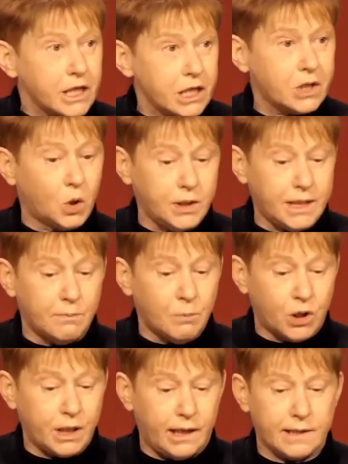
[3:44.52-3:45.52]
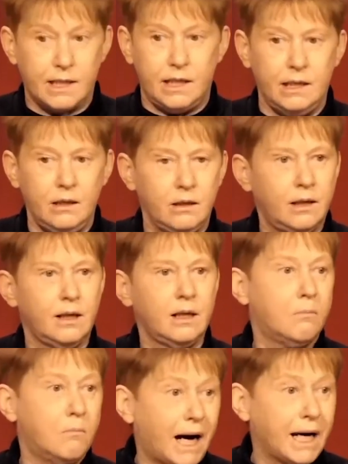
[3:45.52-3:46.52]
und Demokratie
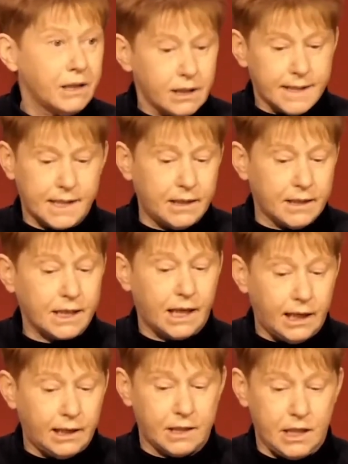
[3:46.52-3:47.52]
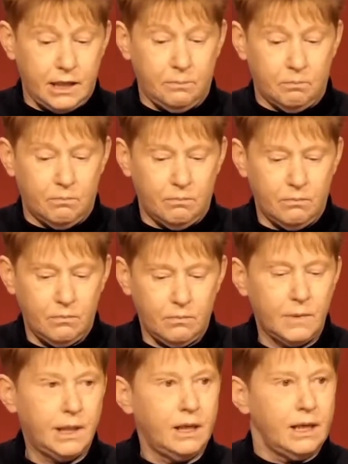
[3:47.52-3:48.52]
meine zentralen Themen.
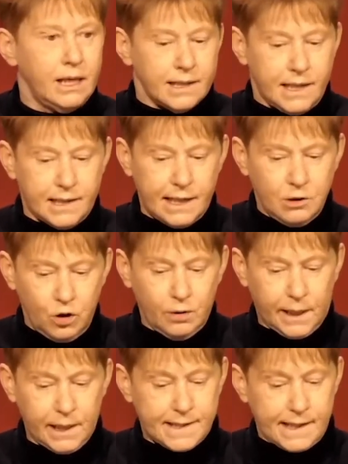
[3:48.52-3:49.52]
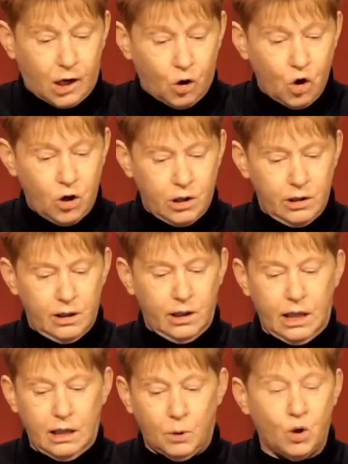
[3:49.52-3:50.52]
Sie sind übrigens auch
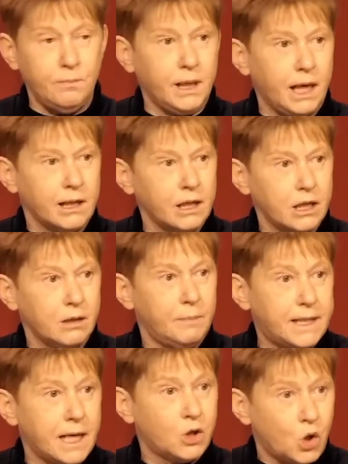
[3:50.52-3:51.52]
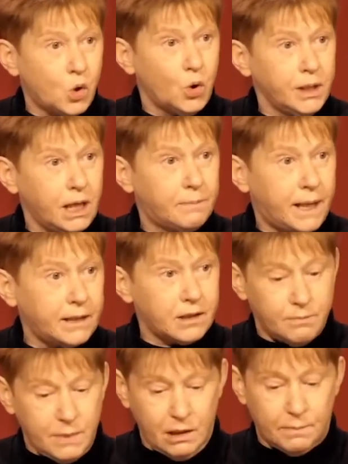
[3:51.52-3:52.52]
im Umgang mit der
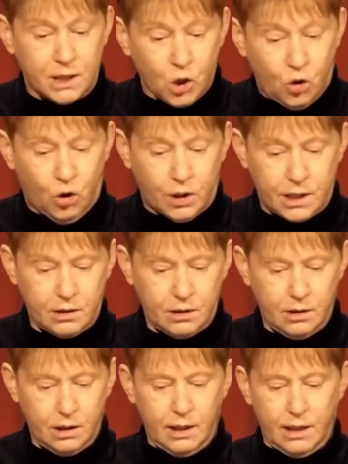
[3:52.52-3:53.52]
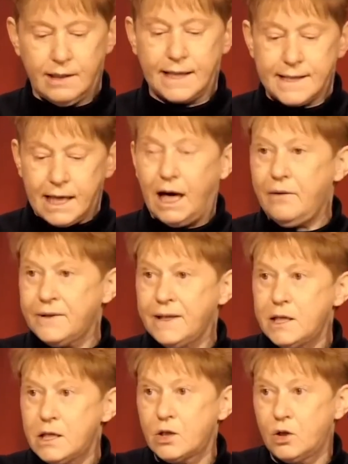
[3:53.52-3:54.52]
Corona-Pandemie bedroht. Das darf
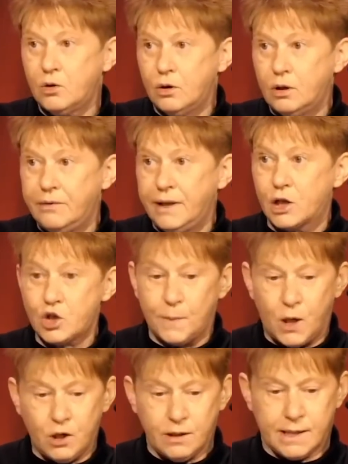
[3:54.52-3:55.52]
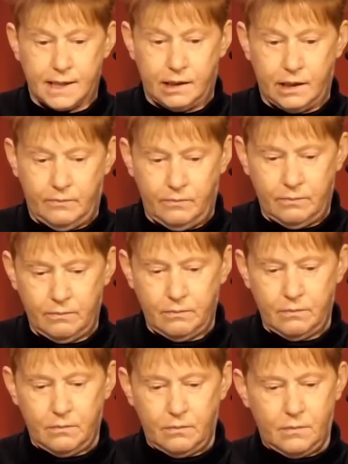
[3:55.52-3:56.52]
nicht unwidersprochen sein.
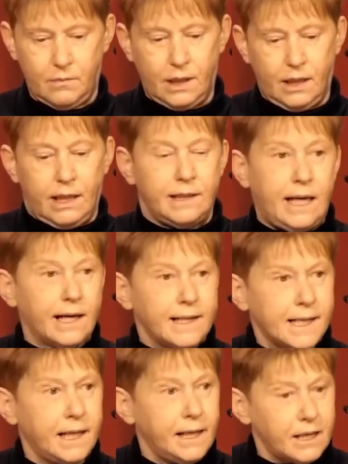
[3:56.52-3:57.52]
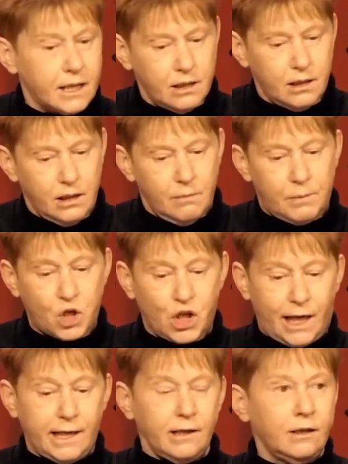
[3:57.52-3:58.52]
Derzeit
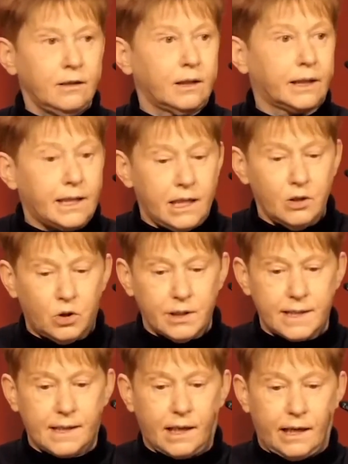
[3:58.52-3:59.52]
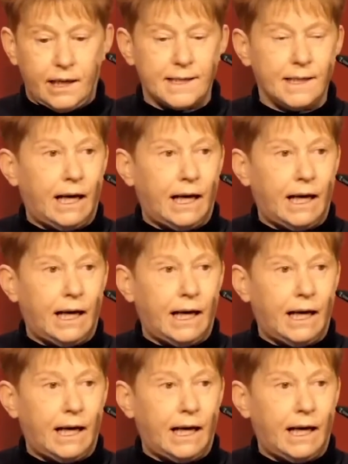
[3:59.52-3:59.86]
beschränken Regierungskreise an